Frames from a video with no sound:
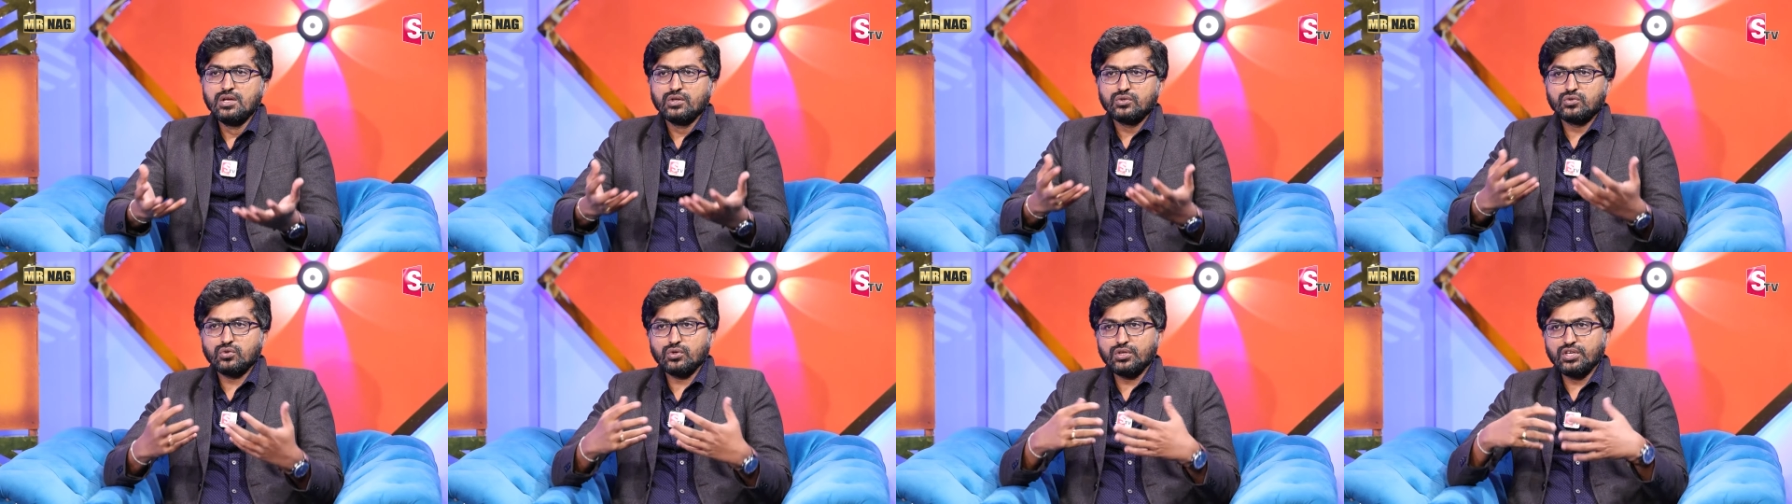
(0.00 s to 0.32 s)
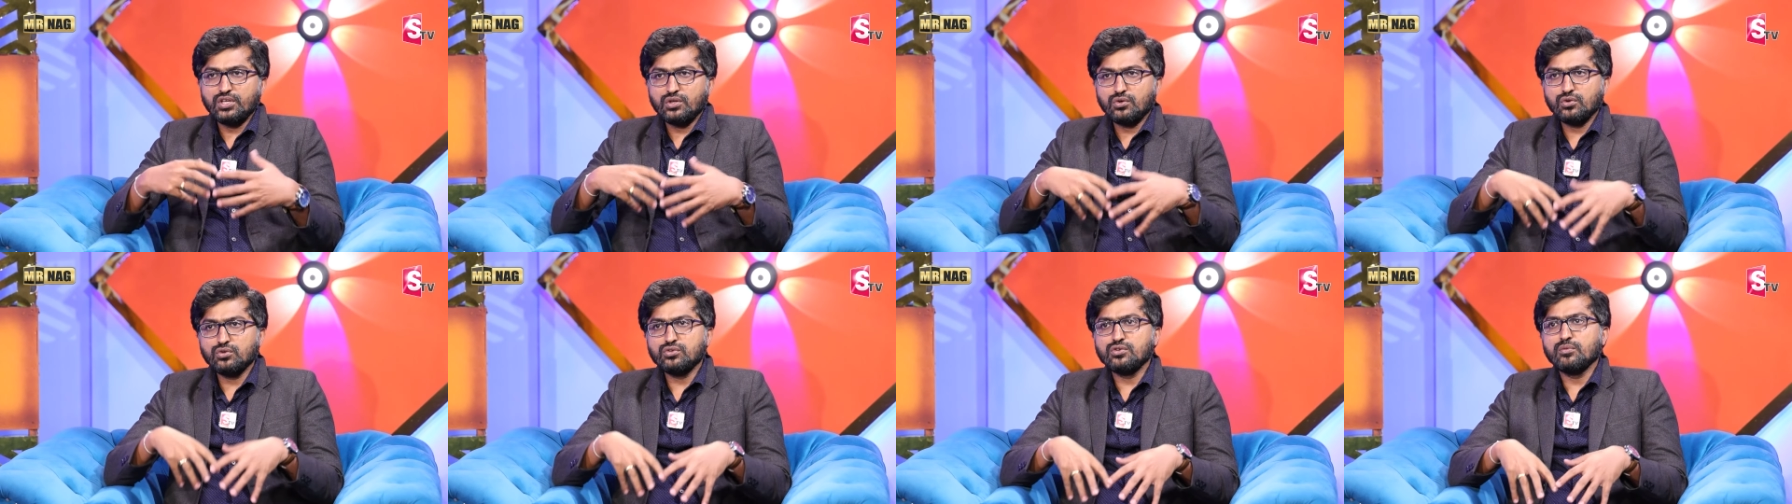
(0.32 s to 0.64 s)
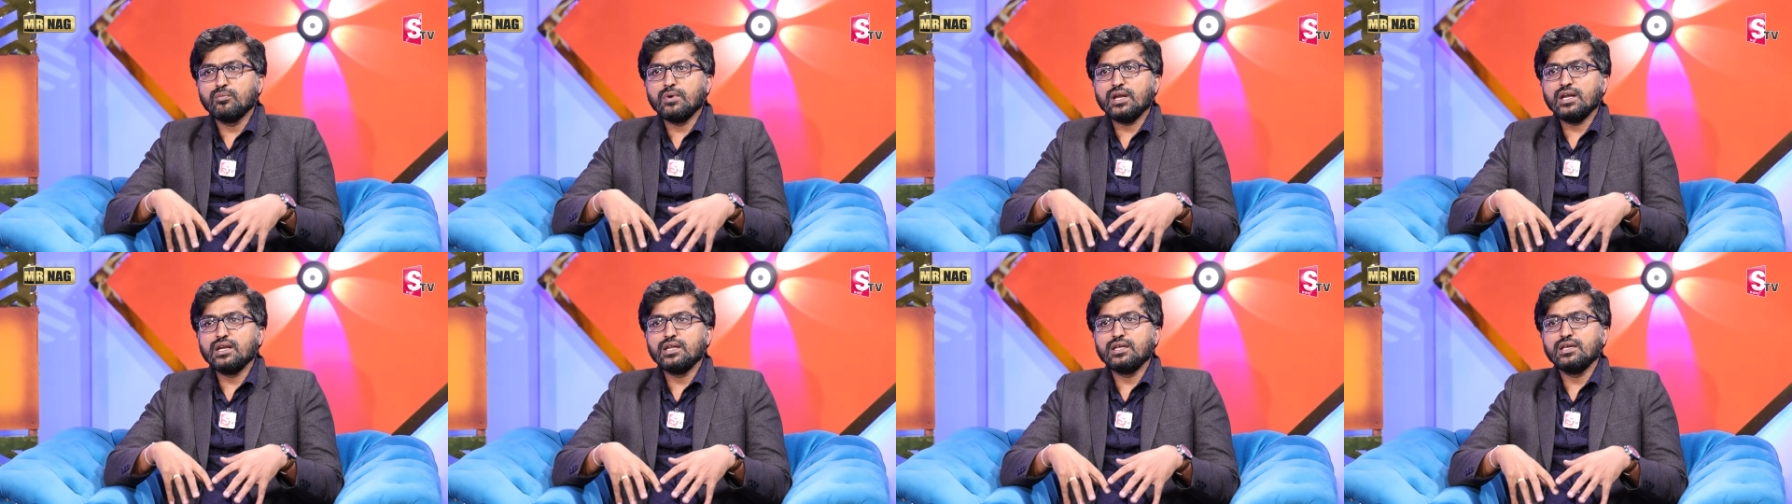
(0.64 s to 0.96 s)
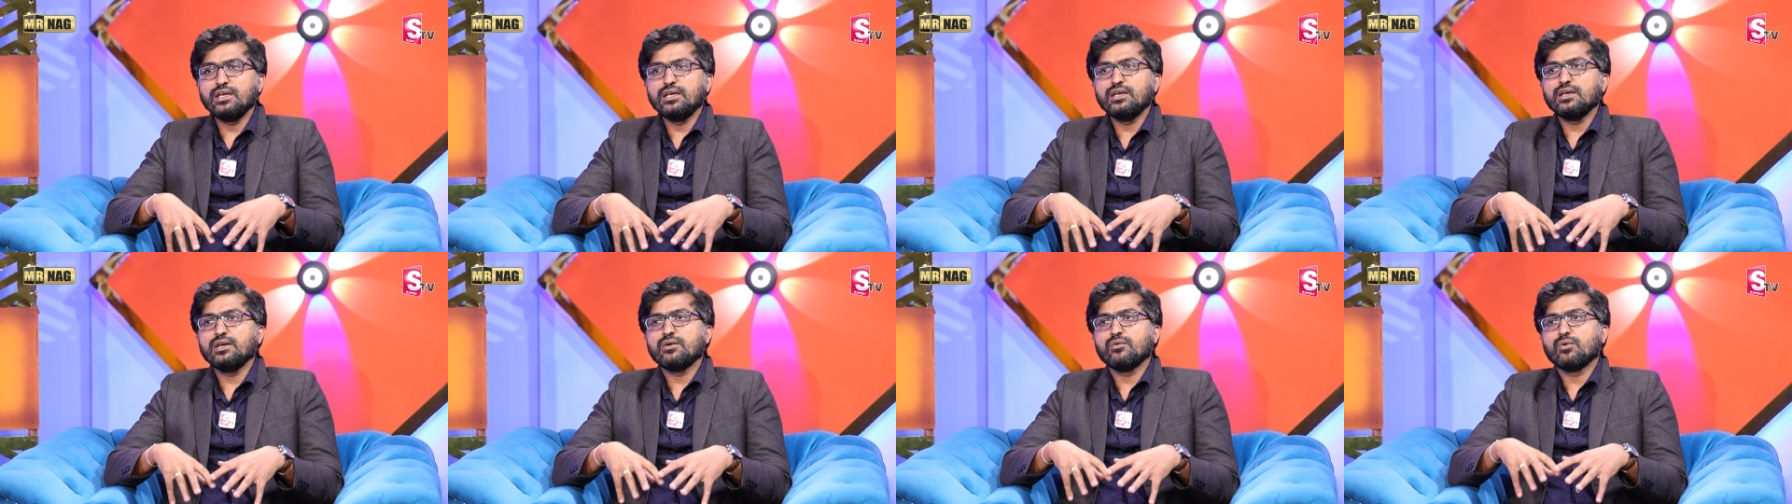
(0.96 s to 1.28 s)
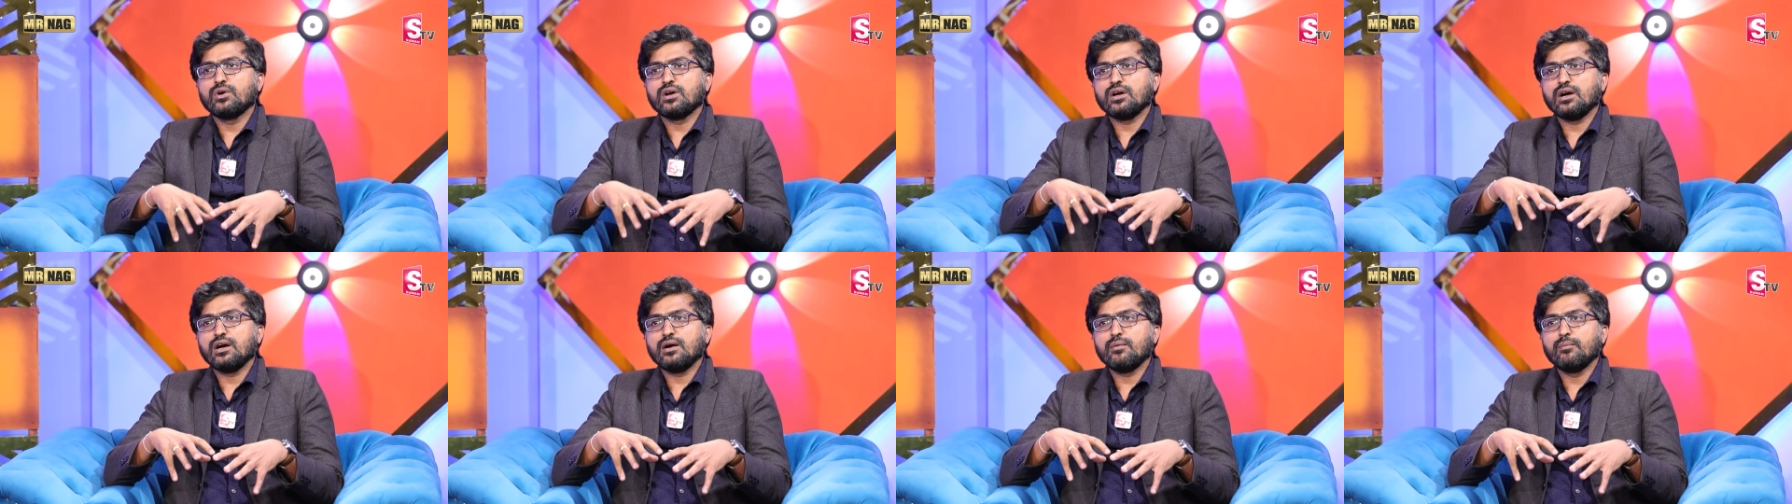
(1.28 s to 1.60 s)
సో ఈరోజు మళ్ళీ
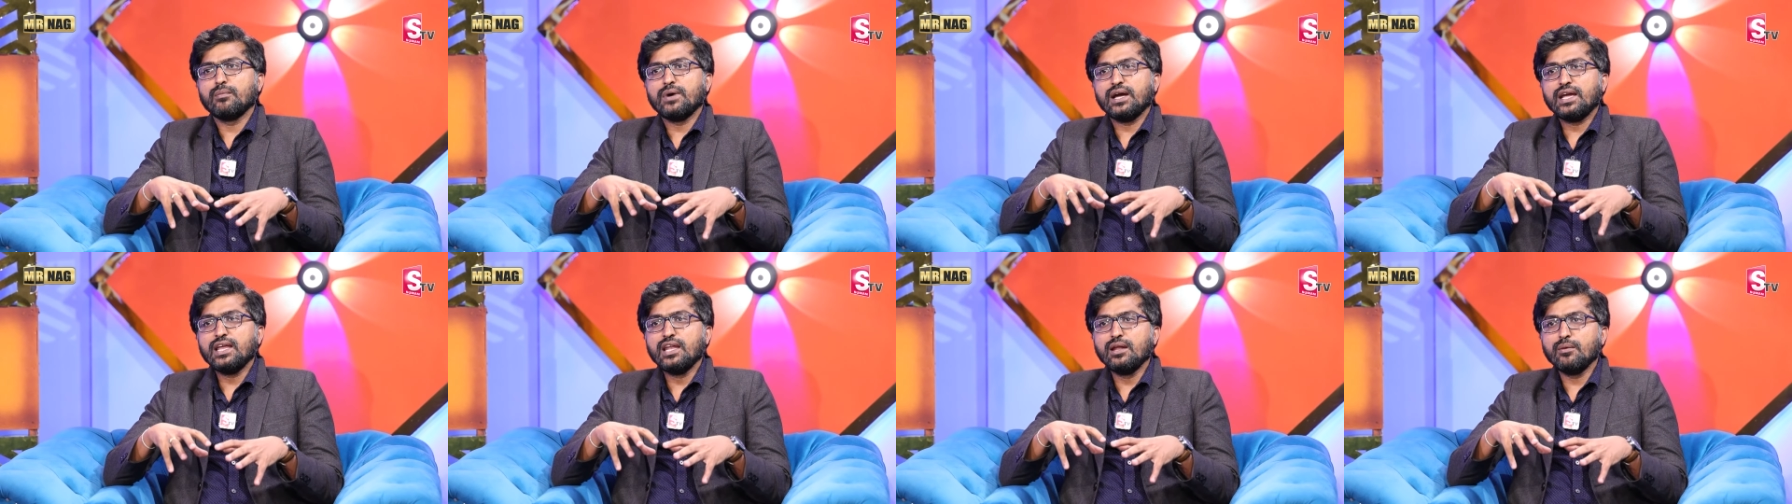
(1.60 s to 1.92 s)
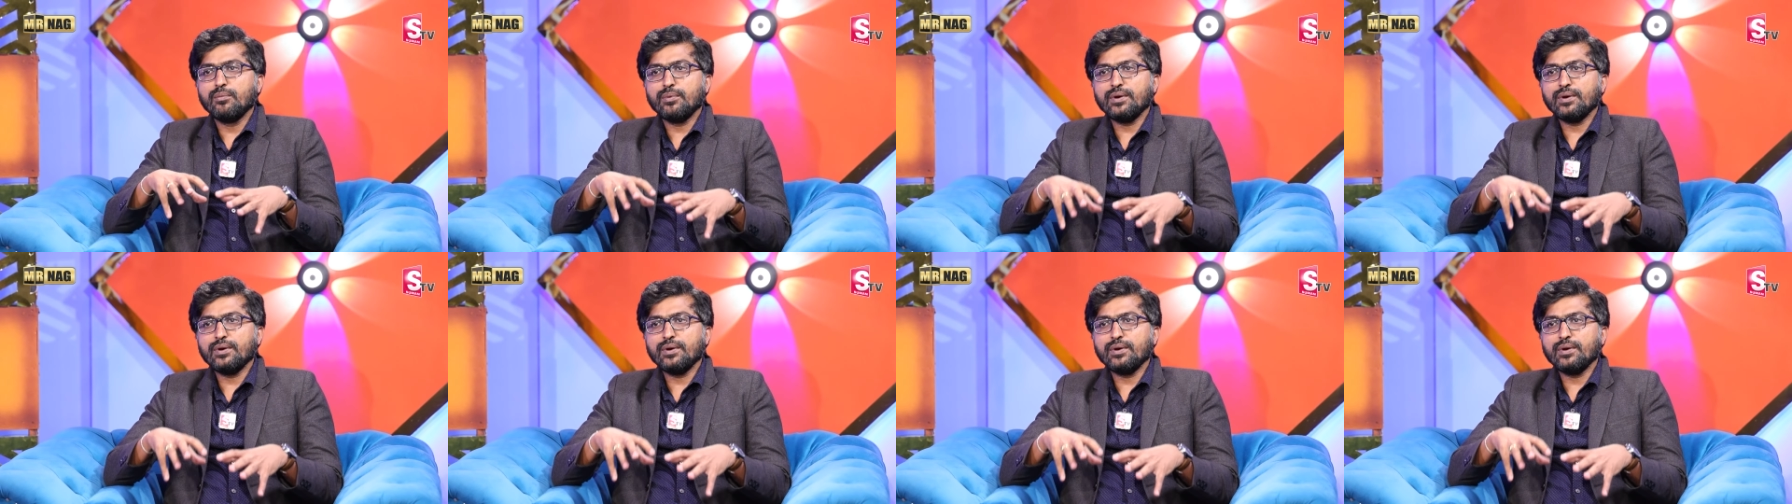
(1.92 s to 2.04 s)
ఒక మహిళ